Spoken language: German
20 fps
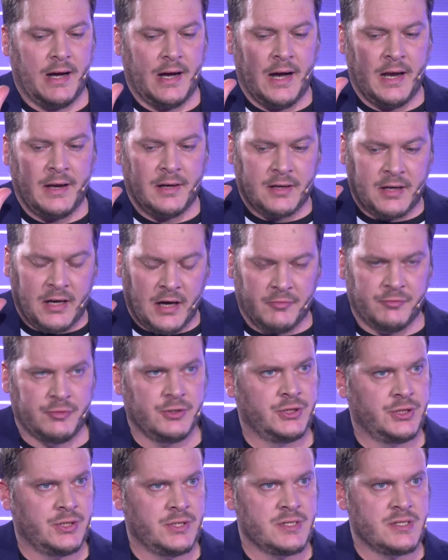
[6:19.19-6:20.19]
aller
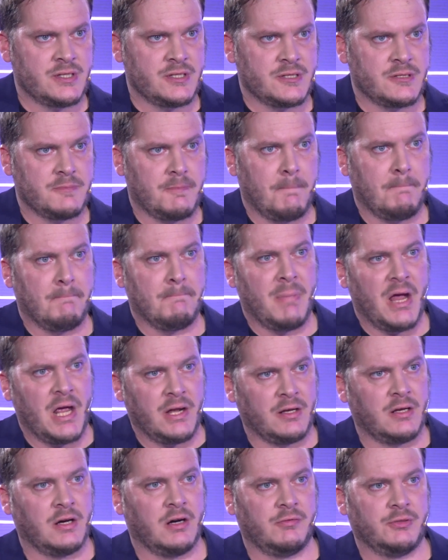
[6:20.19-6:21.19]
Coverages
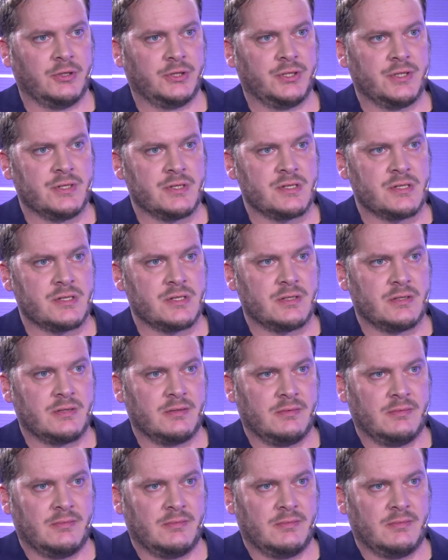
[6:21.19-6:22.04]
Man-Coverages,